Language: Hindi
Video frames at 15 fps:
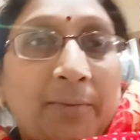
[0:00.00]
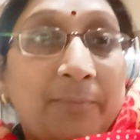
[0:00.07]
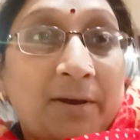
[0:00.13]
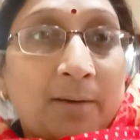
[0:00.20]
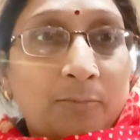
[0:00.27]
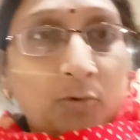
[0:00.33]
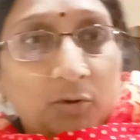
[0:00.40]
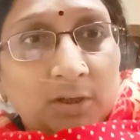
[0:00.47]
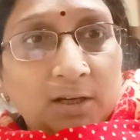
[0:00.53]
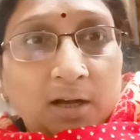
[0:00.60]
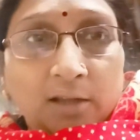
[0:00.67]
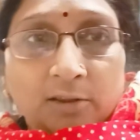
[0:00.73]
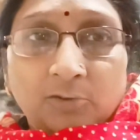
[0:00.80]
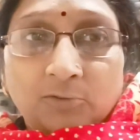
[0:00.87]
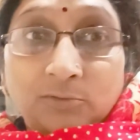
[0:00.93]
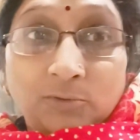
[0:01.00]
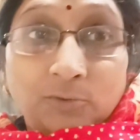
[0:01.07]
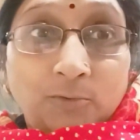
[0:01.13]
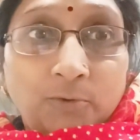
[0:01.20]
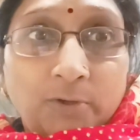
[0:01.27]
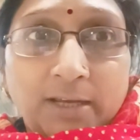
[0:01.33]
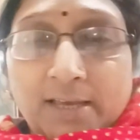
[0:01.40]
तो देखिए
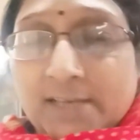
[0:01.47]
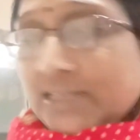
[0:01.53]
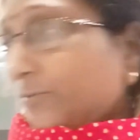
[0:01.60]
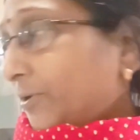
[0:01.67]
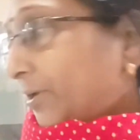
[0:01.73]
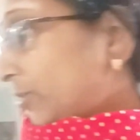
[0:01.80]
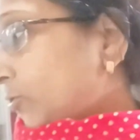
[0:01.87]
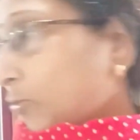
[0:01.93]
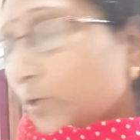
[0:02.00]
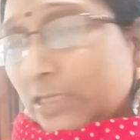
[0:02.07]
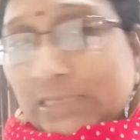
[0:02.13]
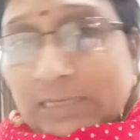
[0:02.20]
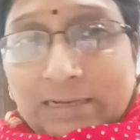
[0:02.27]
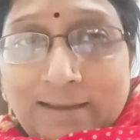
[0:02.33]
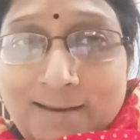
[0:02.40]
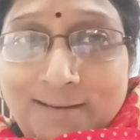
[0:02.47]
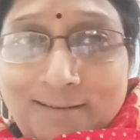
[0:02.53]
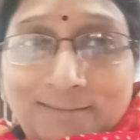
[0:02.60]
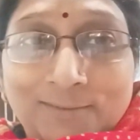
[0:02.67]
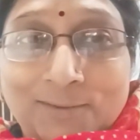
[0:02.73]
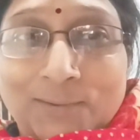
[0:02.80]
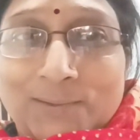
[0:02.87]
लेडीज़ के काम कभी ख़त्म नहीं होते
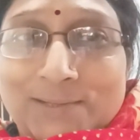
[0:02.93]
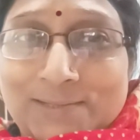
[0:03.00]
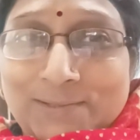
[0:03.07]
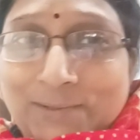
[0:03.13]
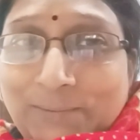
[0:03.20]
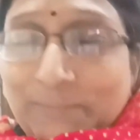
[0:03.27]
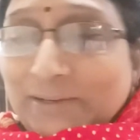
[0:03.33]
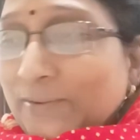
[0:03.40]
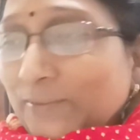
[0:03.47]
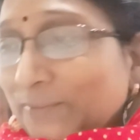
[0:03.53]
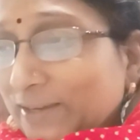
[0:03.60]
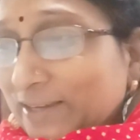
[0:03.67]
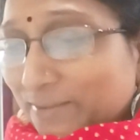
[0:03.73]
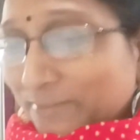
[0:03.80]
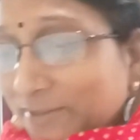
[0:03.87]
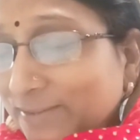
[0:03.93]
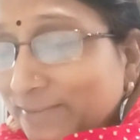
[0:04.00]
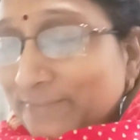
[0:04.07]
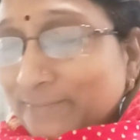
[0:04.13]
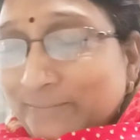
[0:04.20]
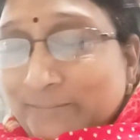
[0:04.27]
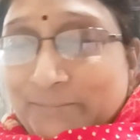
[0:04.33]
फिर ये भी काम
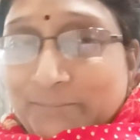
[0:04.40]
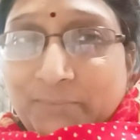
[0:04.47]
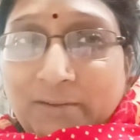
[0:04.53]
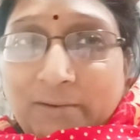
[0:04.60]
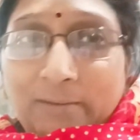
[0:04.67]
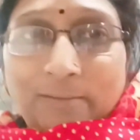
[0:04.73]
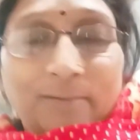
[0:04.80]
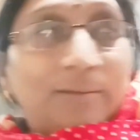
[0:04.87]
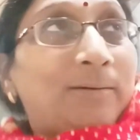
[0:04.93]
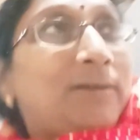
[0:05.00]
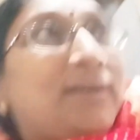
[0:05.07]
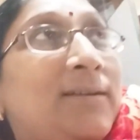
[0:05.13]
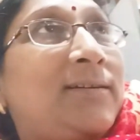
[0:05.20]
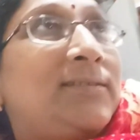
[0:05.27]
करना था मुझे तो आज बड़ी